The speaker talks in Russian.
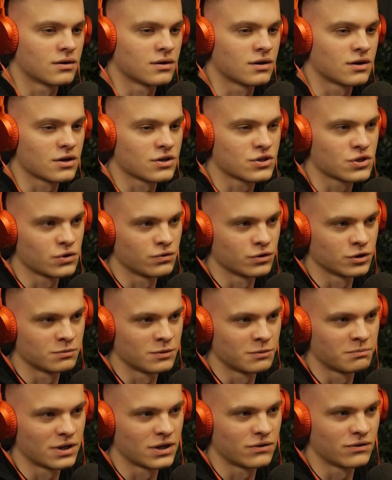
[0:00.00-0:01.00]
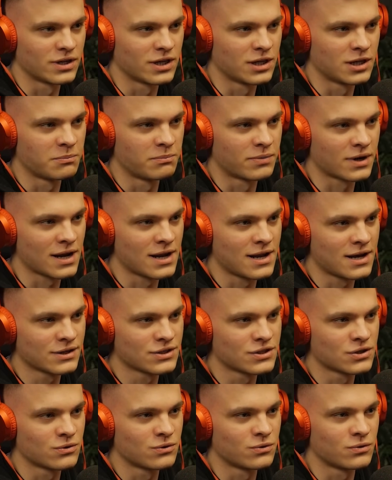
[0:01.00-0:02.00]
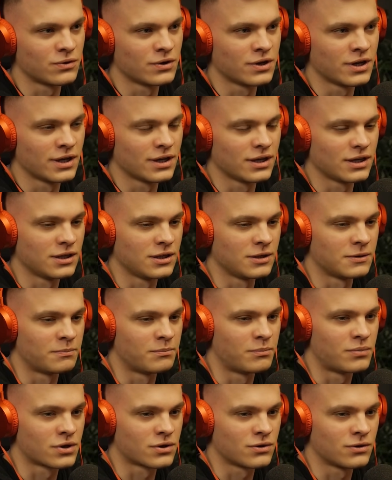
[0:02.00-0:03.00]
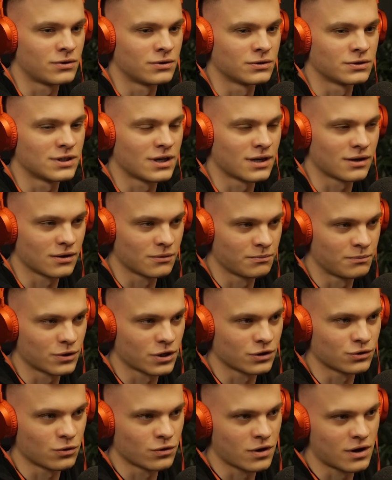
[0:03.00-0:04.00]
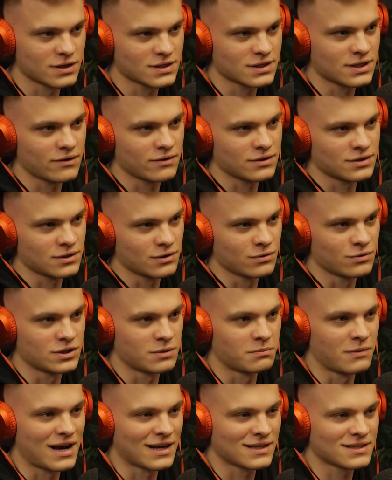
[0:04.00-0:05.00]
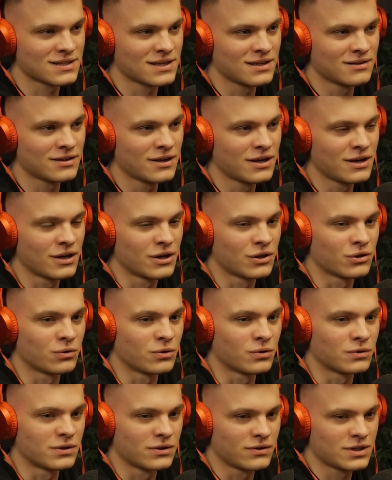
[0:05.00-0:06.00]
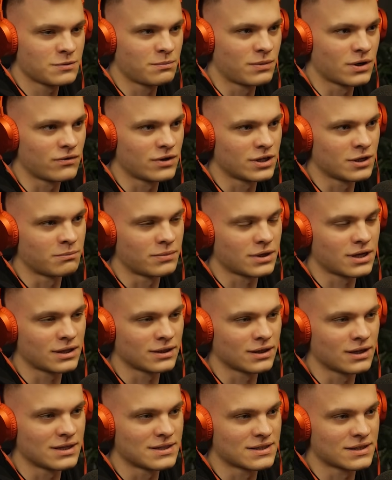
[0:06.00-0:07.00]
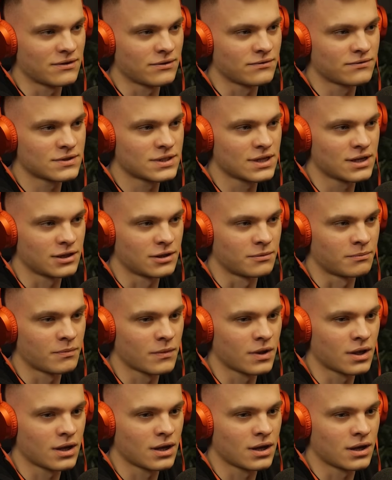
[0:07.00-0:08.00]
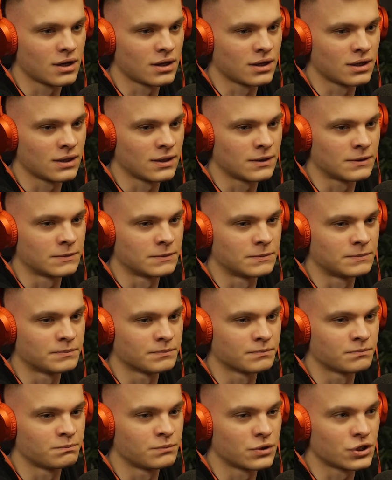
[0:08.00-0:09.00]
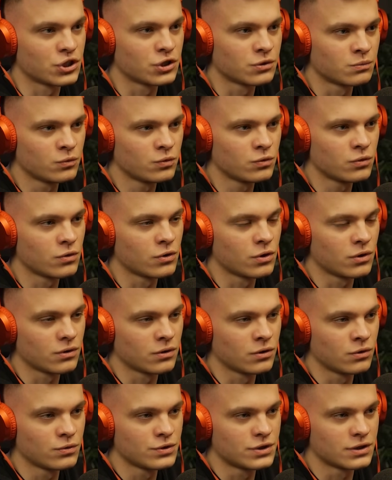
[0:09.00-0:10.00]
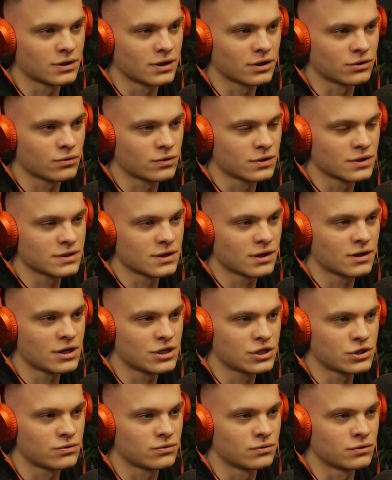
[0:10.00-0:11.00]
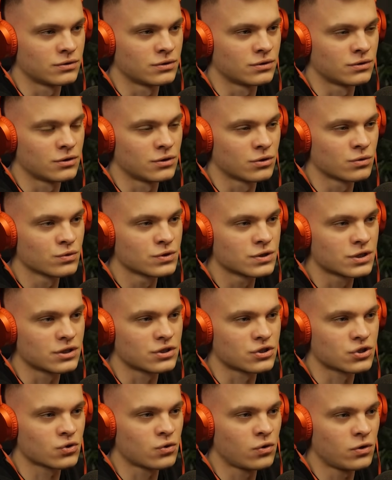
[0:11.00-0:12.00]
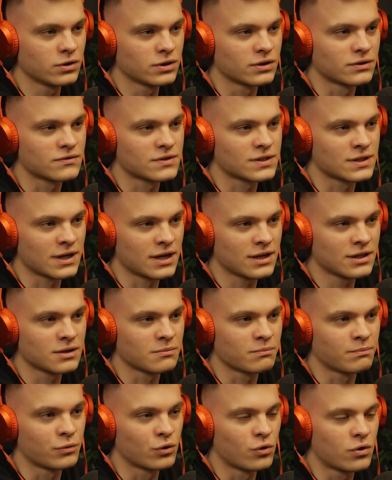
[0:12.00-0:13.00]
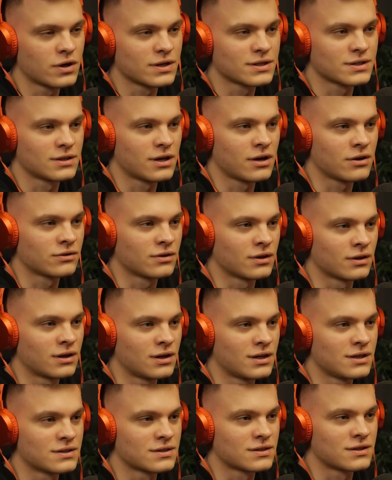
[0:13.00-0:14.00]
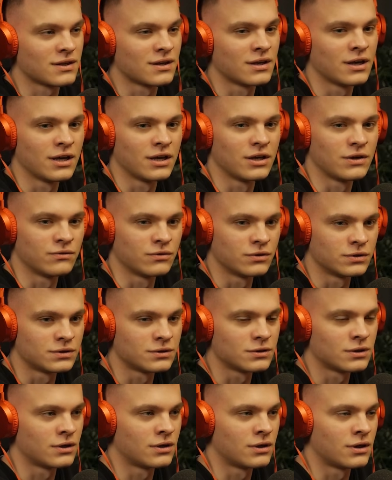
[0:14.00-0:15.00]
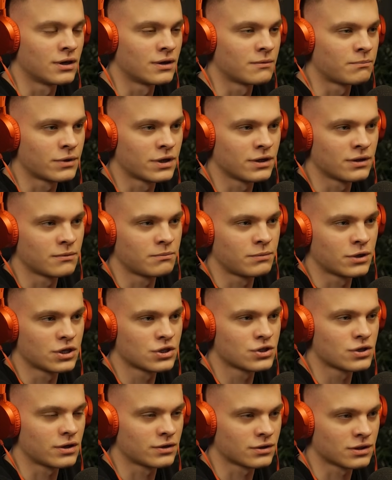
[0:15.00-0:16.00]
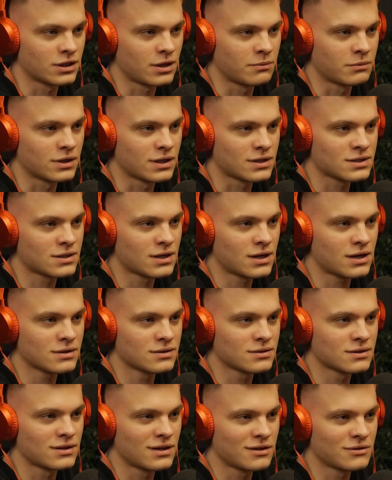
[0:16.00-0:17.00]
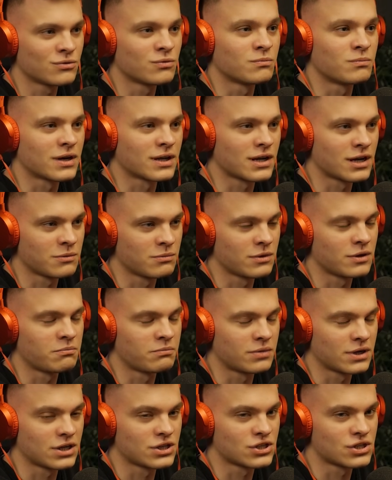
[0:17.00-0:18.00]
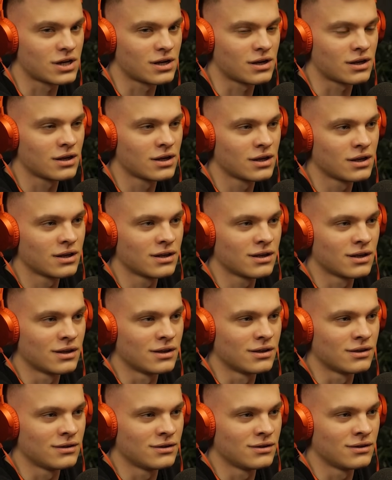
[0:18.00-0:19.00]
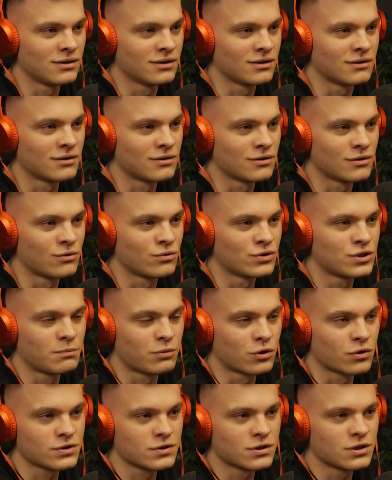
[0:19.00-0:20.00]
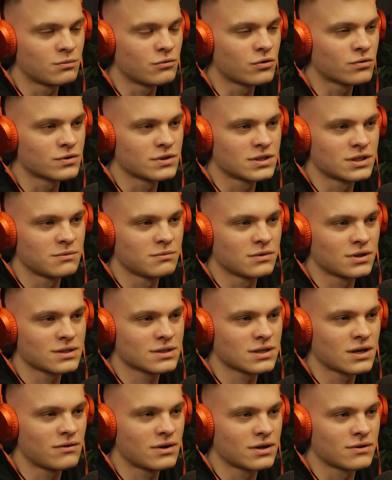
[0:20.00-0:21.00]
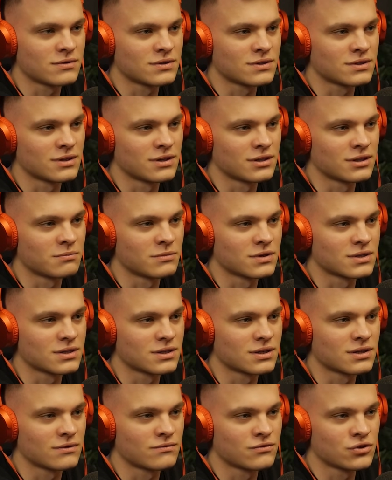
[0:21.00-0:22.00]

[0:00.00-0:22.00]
Хорошо, вот мы поговорили про лексику и про, так, про то, как ставить людям акцент, но давайте поговорим про английский в целом. А почему люди, которые заканчивают э, русские школы, в среднем плохо знают английский? И вот а, при, приезжают к нам иностранцы, да, ну, по крайней мере, приезжали, и люди просто не могут с ними разговаривать на этом языке.